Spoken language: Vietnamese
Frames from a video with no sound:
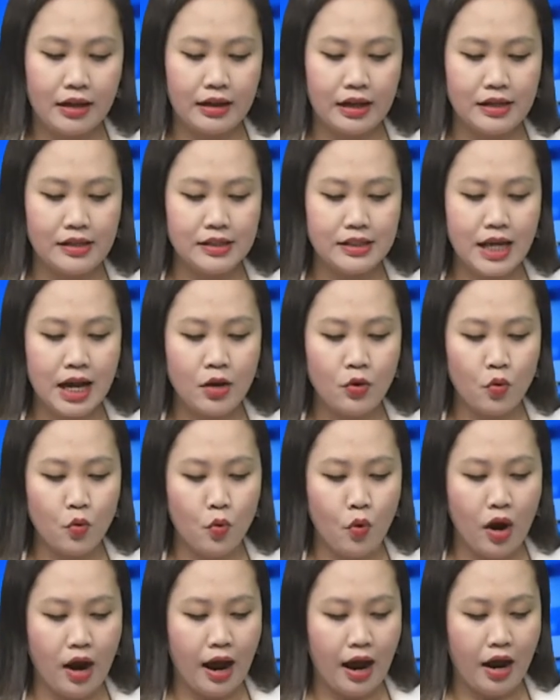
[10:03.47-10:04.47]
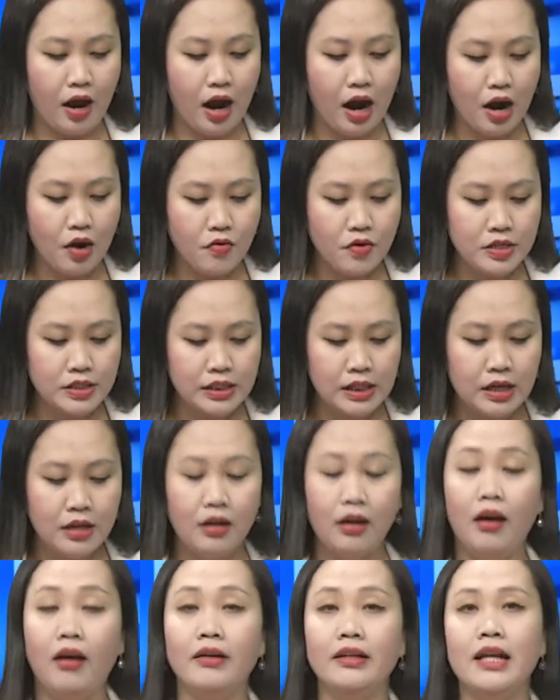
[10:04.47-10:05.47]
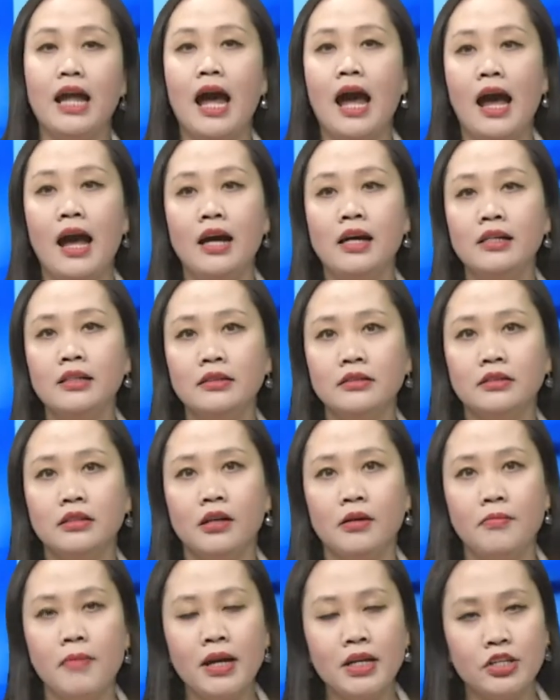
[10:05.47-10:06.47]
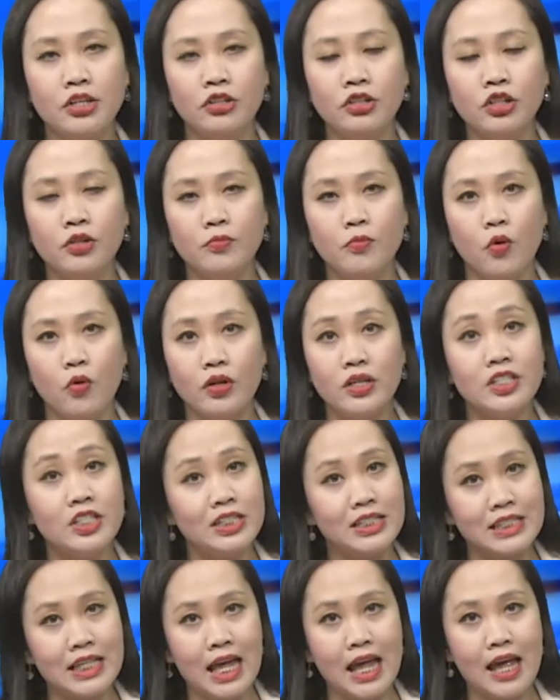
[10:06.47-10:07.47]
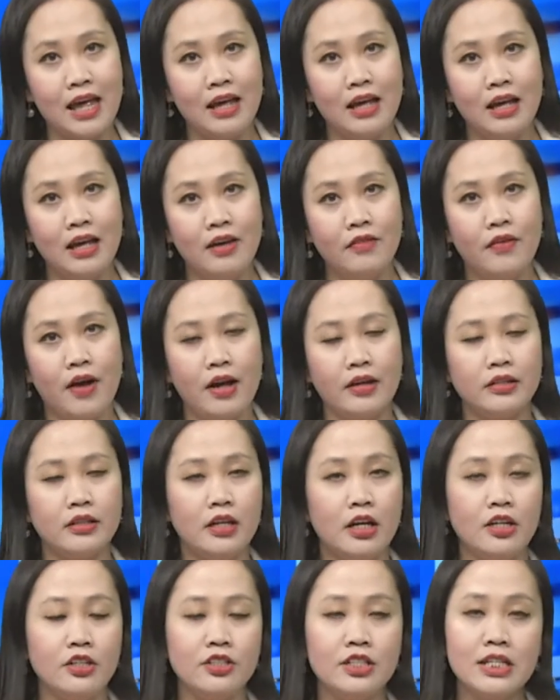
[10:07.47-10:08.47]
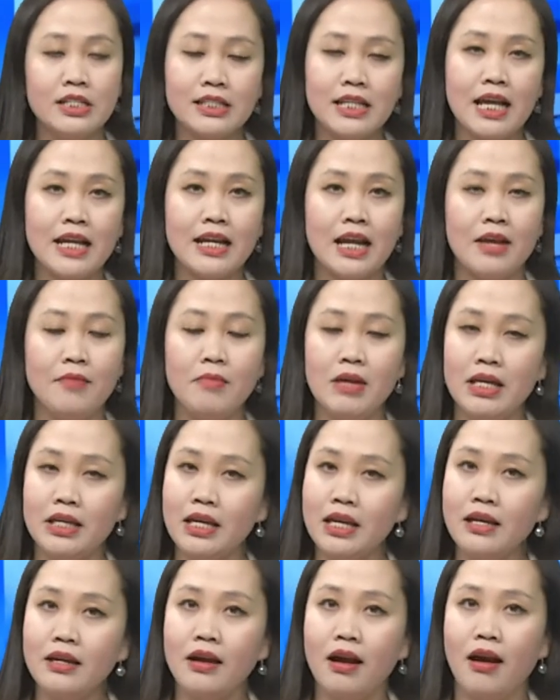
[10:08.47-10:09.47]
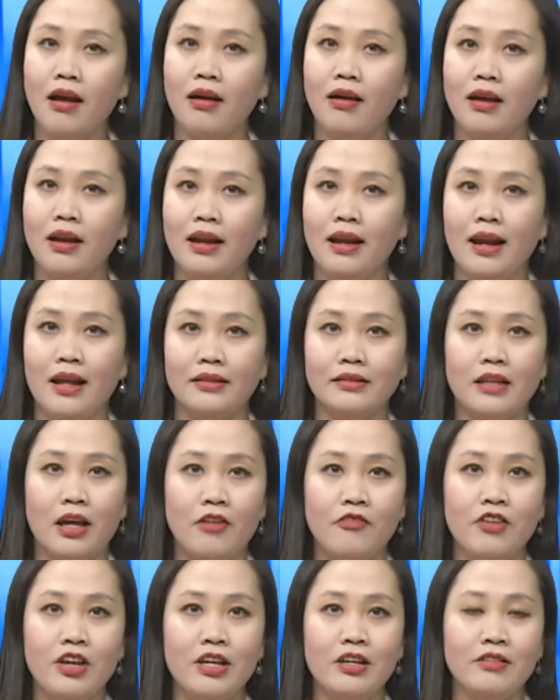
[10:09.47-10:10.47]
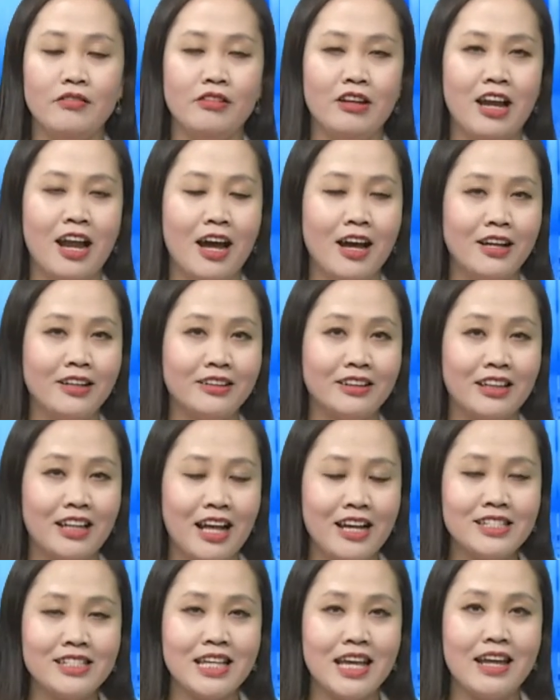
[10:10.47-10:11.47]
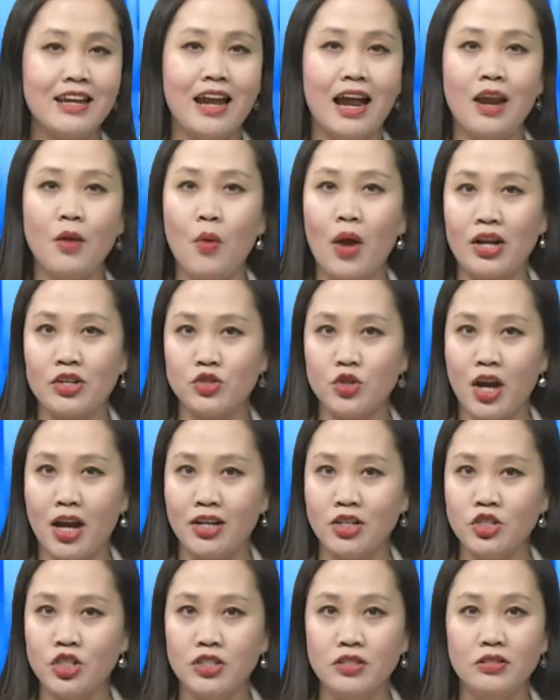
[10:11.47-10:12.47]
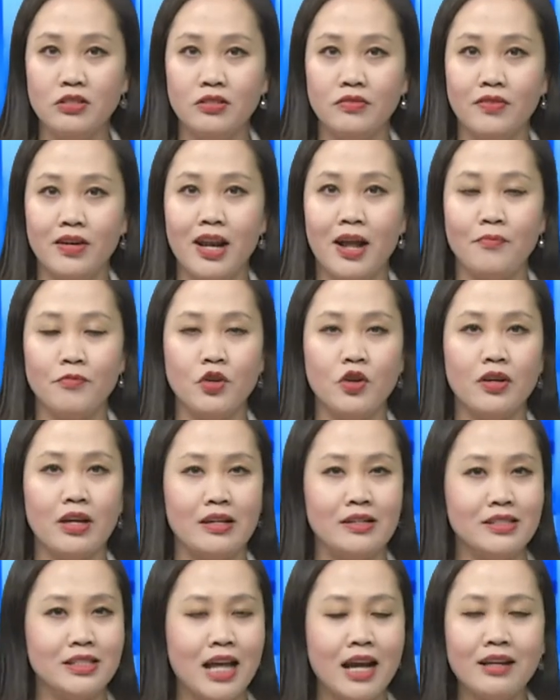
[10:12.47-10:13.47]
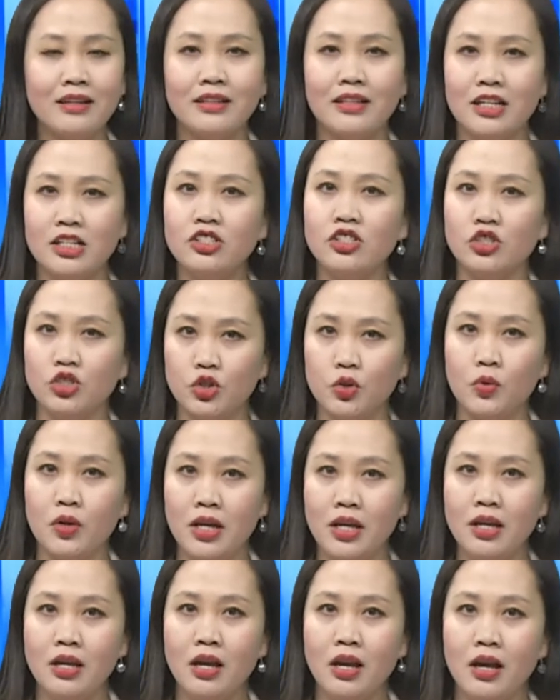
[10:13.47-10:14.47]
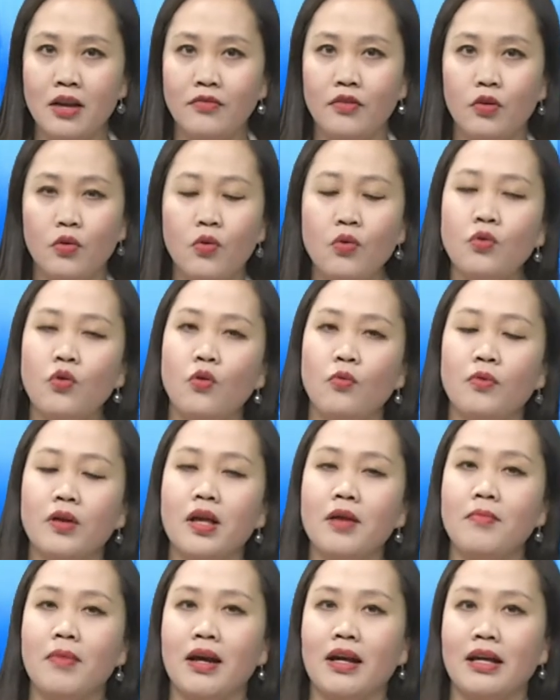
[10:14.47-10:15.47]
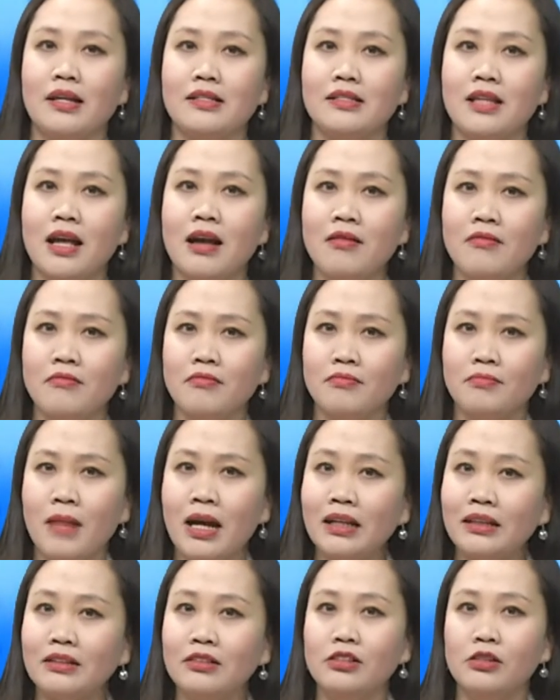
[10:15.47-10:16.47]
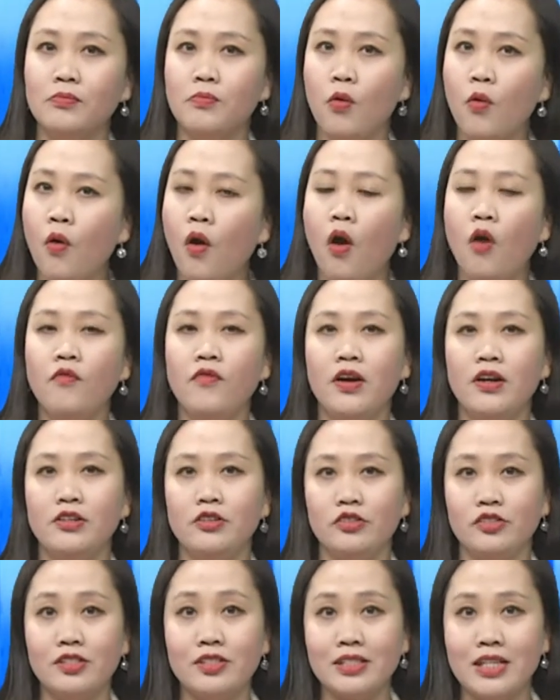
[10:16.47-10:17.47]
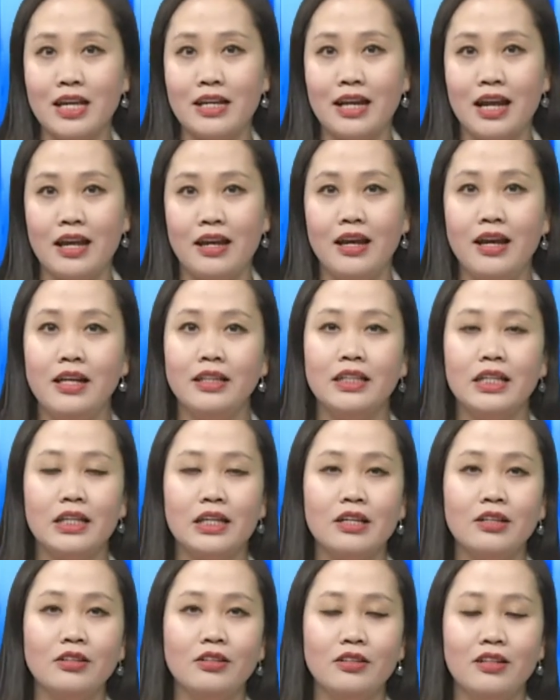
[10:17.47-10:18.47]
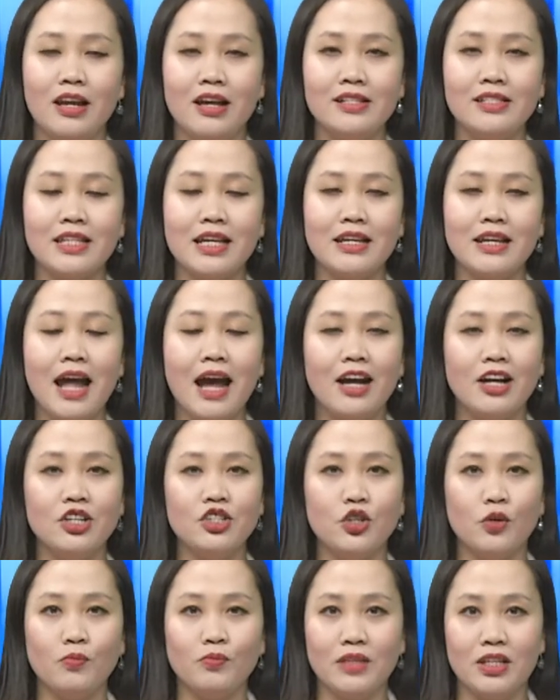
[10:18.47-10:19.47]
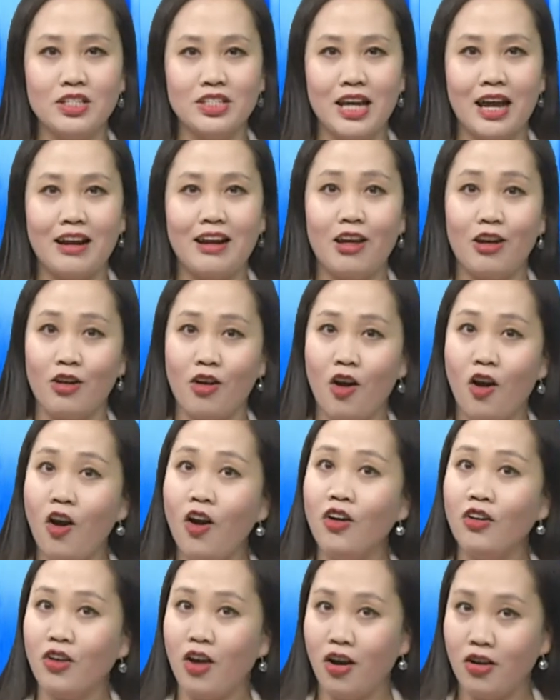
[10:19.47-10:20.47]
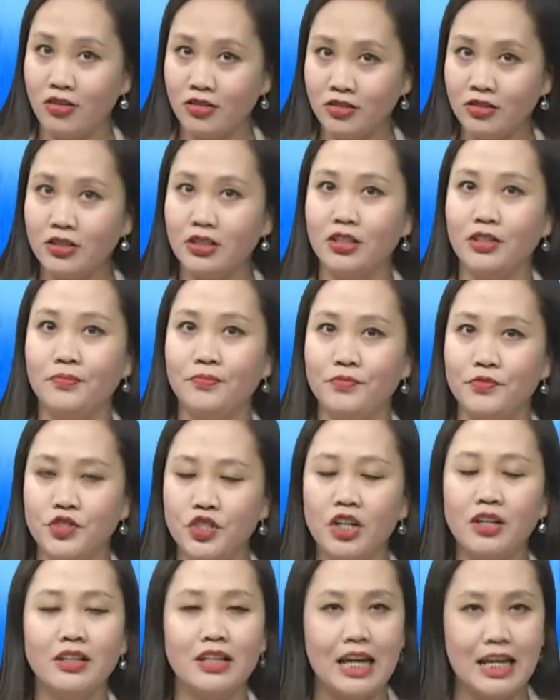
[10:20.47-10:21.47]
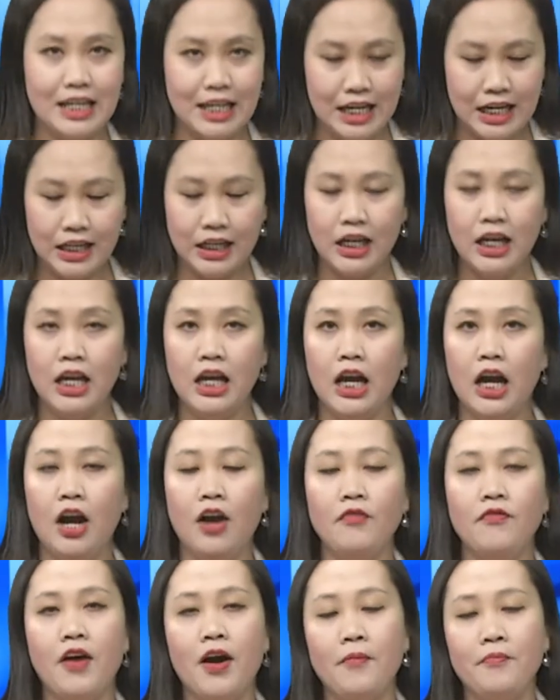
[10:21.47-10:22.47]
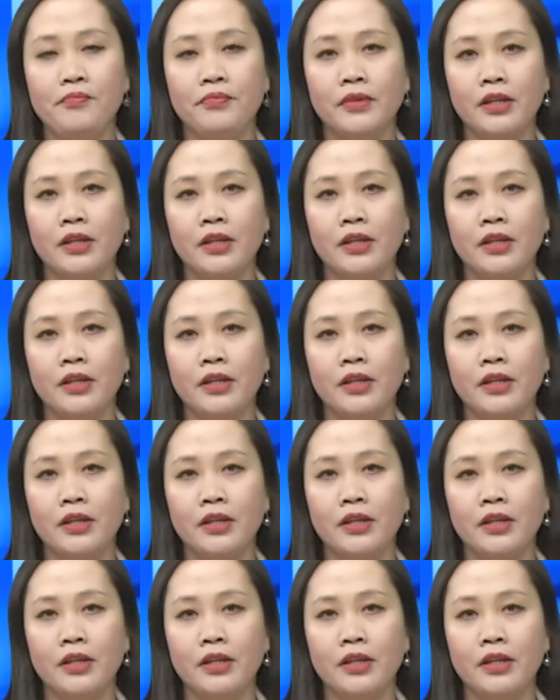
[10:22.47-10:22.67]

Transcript: cảnh sát của quận hạt Harris đã bắt giữ được một cái chiếc xe, và chiếc xe này bị nghi ngờ là tại vì lái xe đã loạng choạng ở trên đường và làm cho cảnh sát gây sự chú ý. Và cuối cùng khi mà cảnh sát bắt được, pull over được chiếc xe này, thì cái người lái xe đang ở trong tình trạng là có chất gây nghiện. Và